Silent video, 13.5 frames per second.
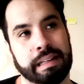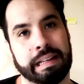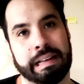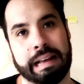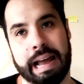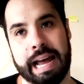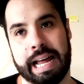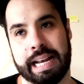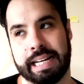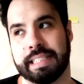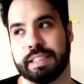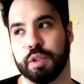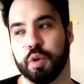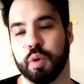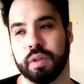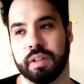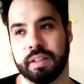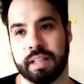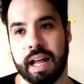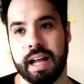cara, se eu
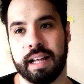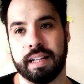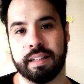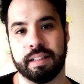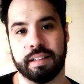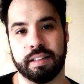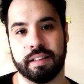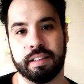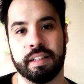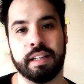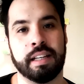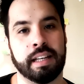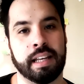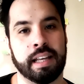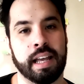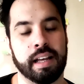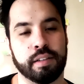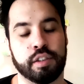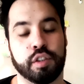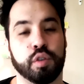contar, ninguém.
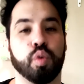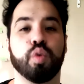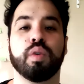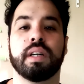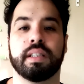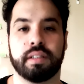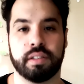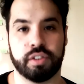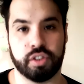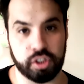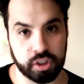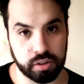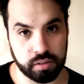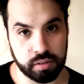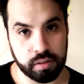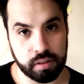Se tu nunca assistiu,